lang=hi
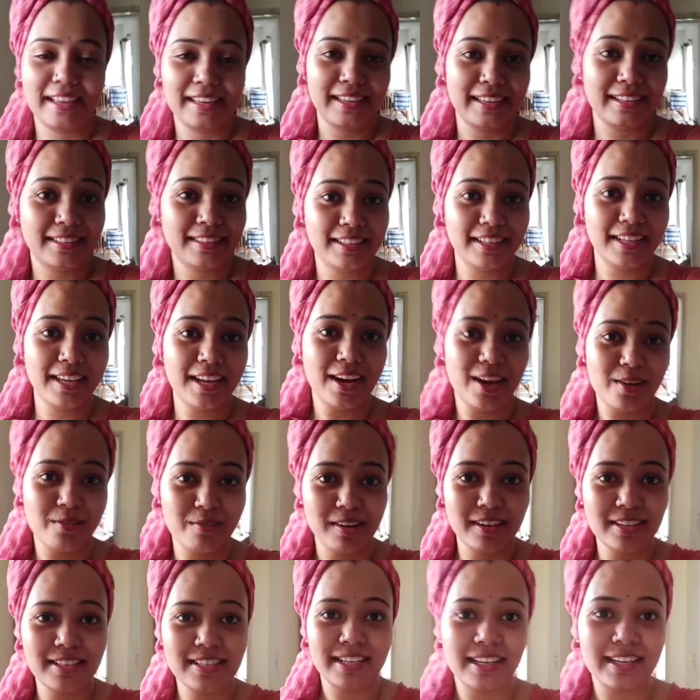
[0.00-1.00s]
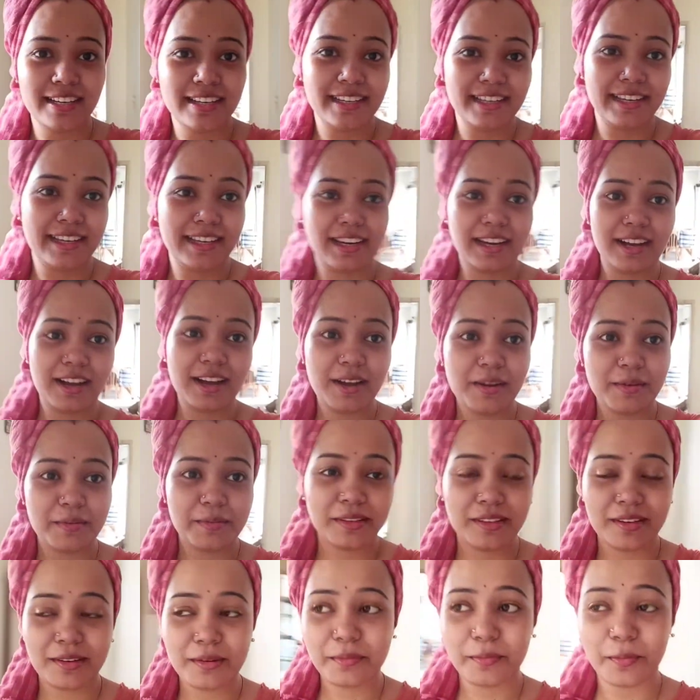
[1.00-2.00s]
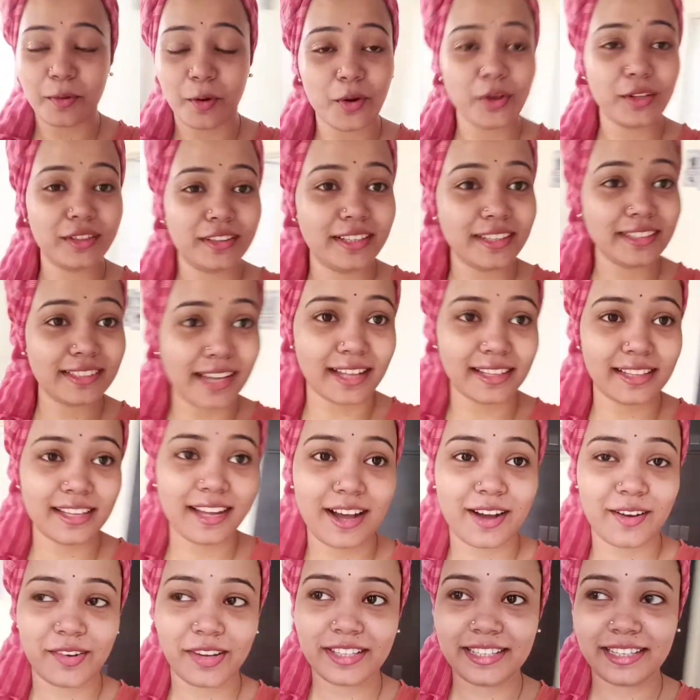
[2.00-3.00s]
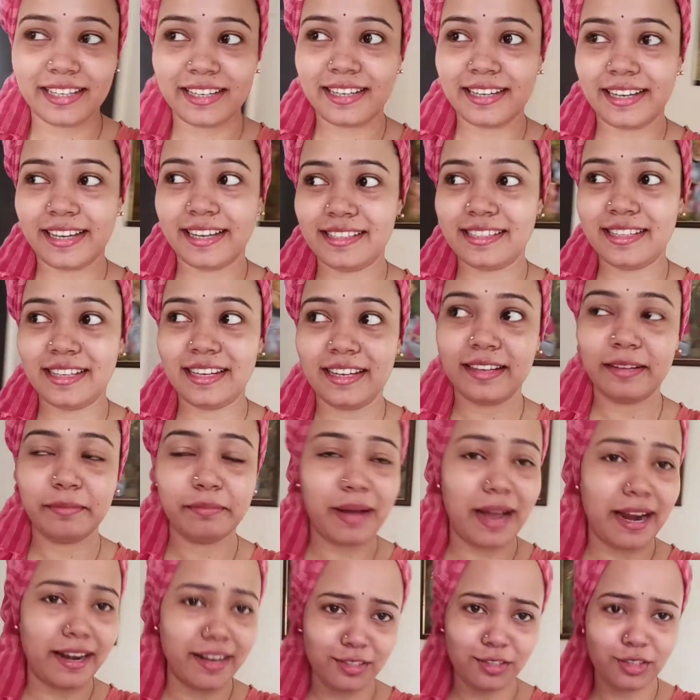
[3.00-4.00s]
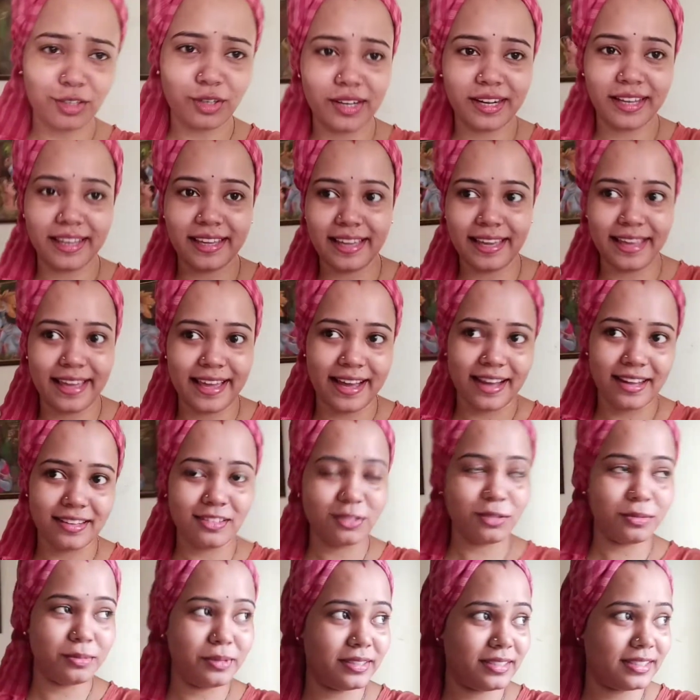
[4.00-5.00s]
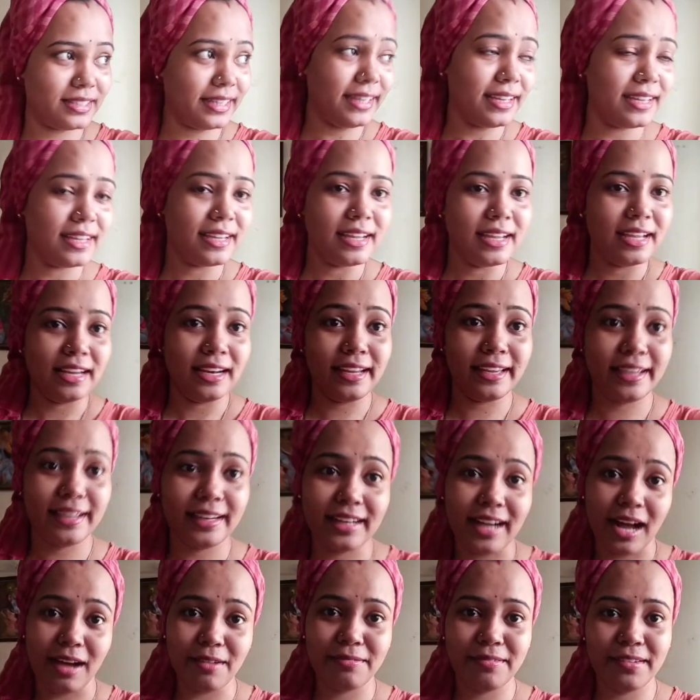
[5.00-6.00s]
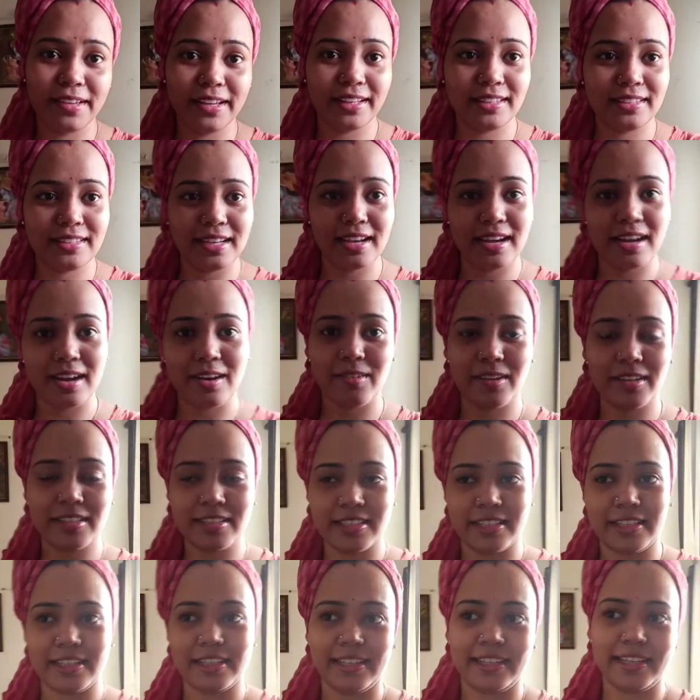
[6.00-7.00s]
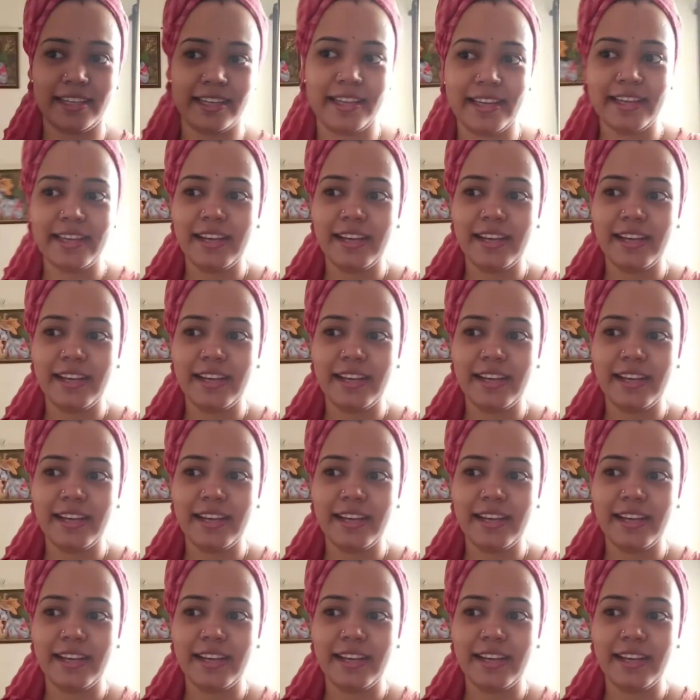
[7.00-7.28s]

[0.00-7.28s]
इतनी हवा चल रही है ना मतलब बहुत ही ज़्यादा हवा चल रही है ऐसा लग बारिश तो नहीं है आज सुबह से लेकिन काफ़ी अच्छा हवा चल रही है